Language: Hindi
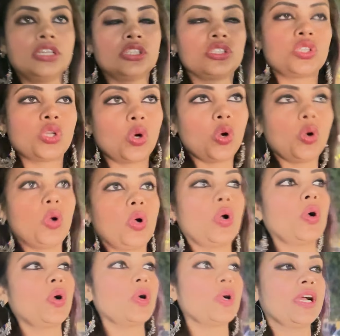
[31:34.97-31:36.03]
तो
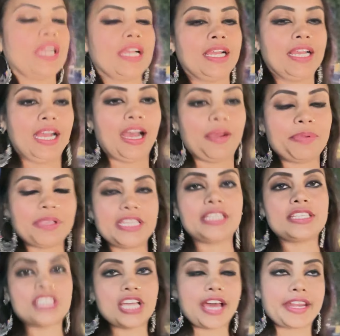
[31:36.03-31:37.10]
अभी
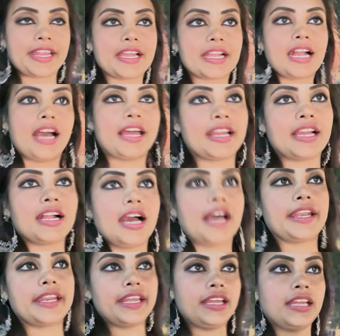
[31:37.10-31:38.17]
जा रहे हैं खाना
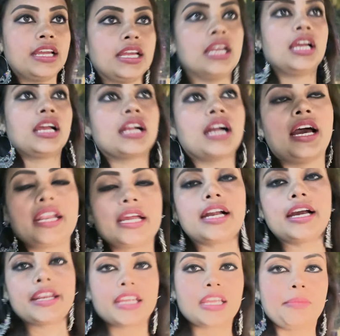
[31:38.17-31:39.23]
खाने खाना
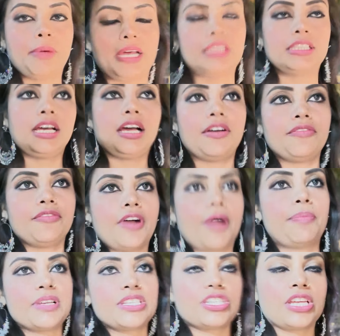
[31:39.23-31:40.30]
खाने के बाद ना हम
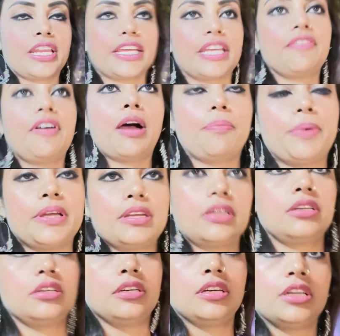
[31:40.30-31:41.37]
वापस चलेंगे वहाँ पर
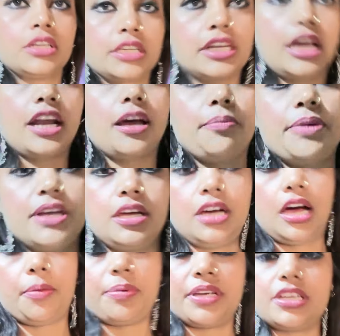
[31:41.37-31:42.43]
क्या नाम है
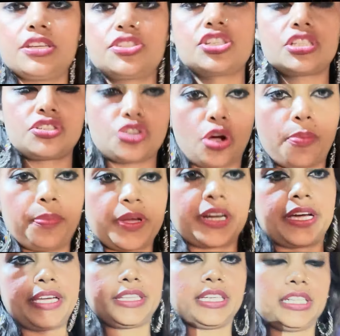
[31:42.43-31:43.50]
अभी जिस शॉप पर
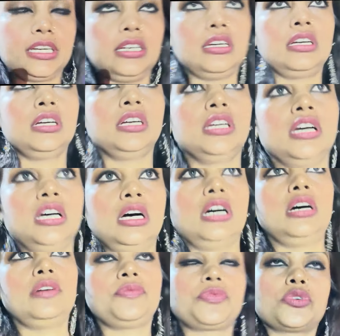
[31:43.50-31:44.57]
गए थे ना
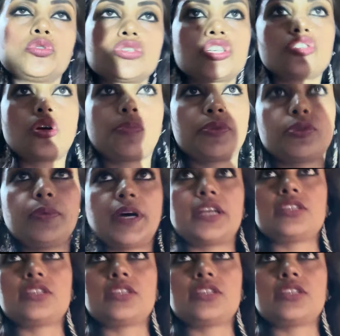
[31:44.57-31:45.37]
उसी शॉप पे दोबारा